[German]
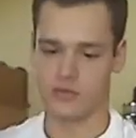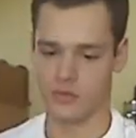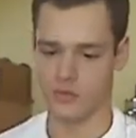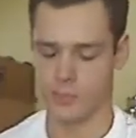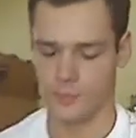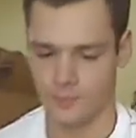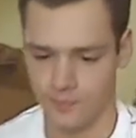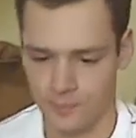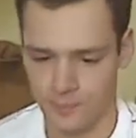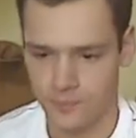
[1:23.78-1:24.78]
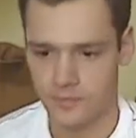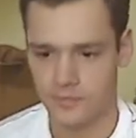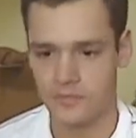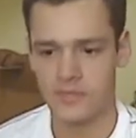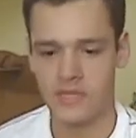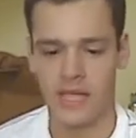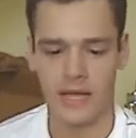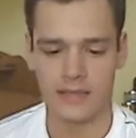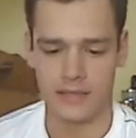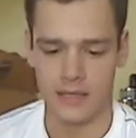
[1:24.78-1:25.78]
hoch,
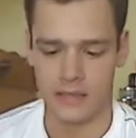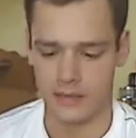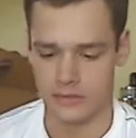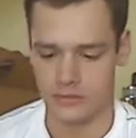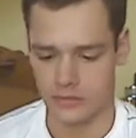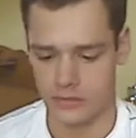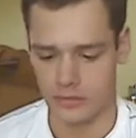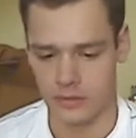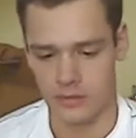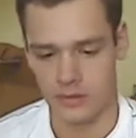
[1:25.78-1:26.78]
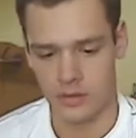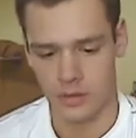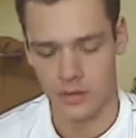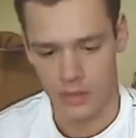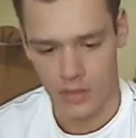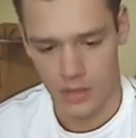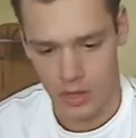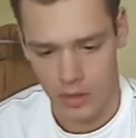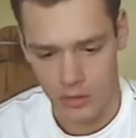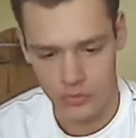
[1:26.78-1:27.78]
hat einen
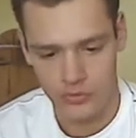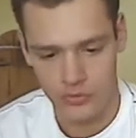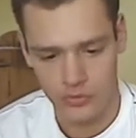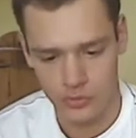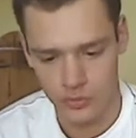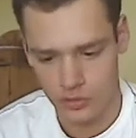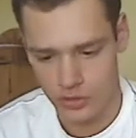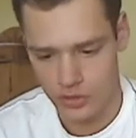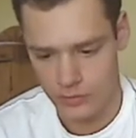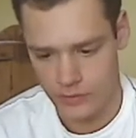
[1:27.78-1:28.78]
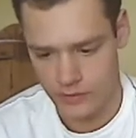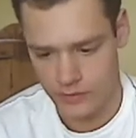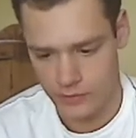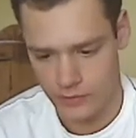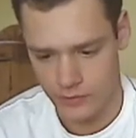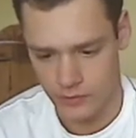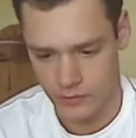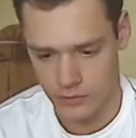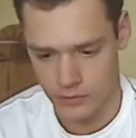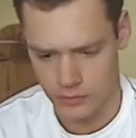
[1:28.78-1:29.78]
Außendurchmesser von
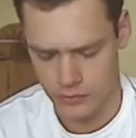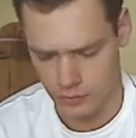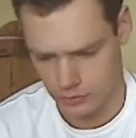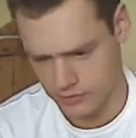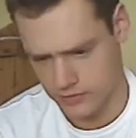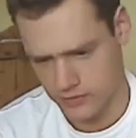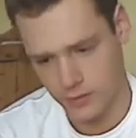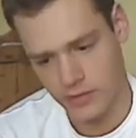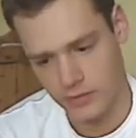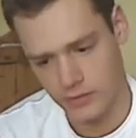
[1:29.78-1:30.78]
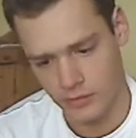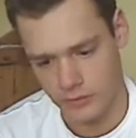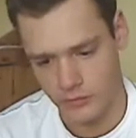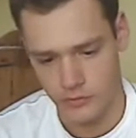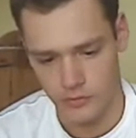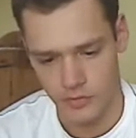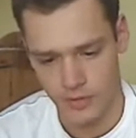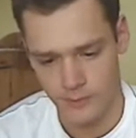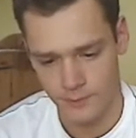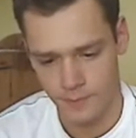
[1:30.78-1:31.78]
9 cm, ja
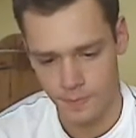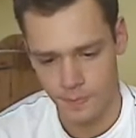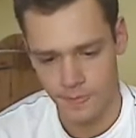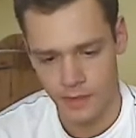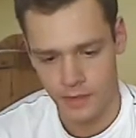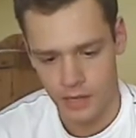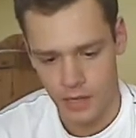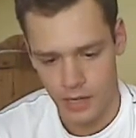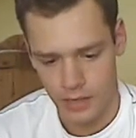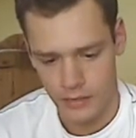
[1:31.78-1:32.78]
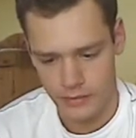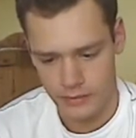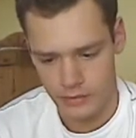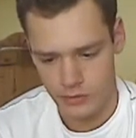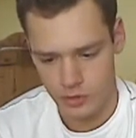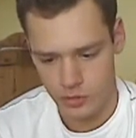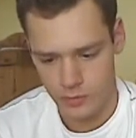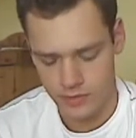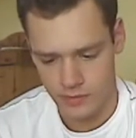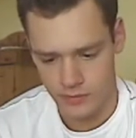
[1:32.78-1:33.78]
ungefähr, einen
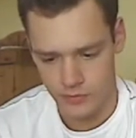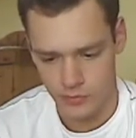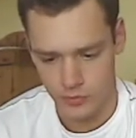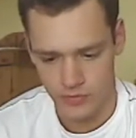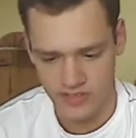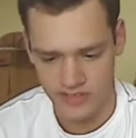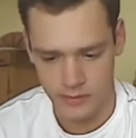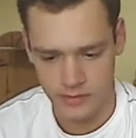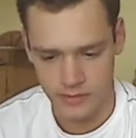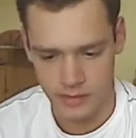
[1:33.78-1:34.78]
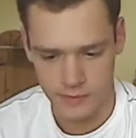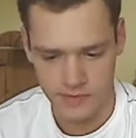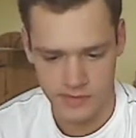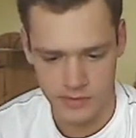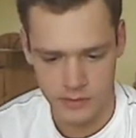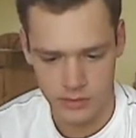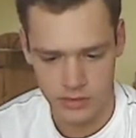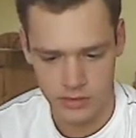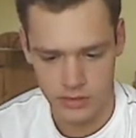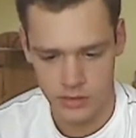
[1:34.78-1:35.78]
Innendurchmesser von ungefähr 7,5
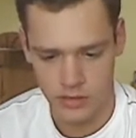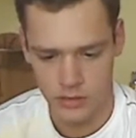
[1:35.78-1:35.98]
cm